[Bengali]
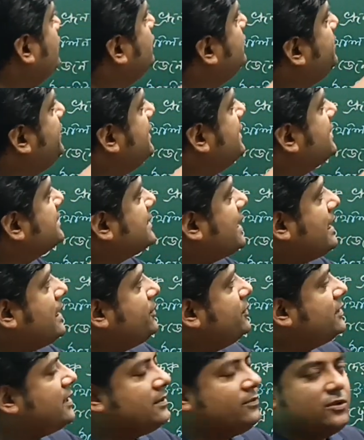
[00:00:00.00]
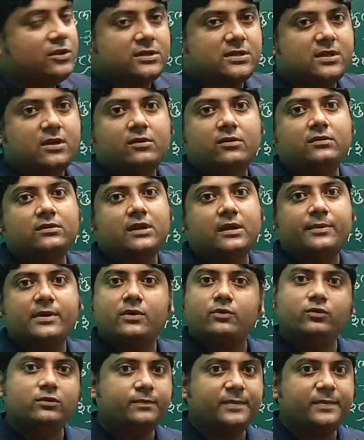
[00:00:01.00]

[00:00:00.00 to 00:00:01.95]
উদ্ভিদের সারা প্রদান বলছে যখন তার মানে